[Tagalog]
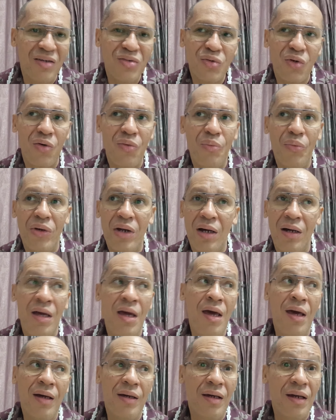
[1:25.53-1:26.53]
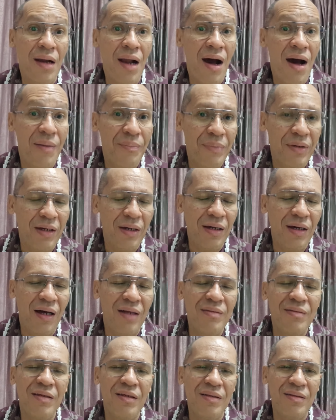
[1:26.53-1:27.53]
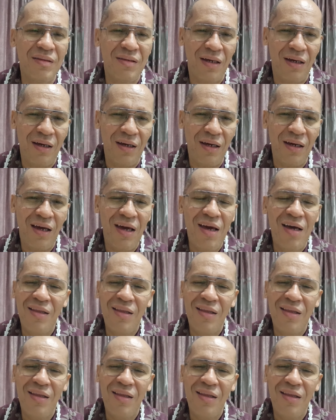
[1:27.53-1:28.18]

sobrang grabe, ang tindi,